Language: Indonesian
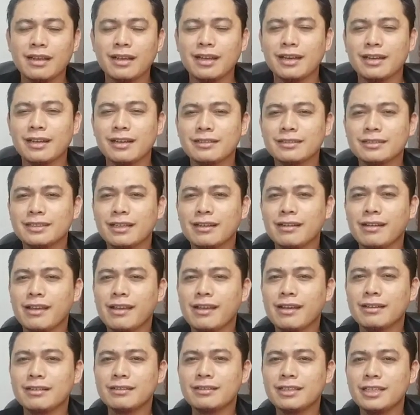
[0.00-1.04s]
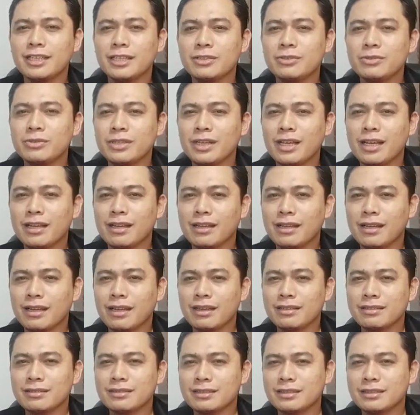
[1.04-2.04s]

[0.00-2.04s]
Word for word: Karakter yang digunakan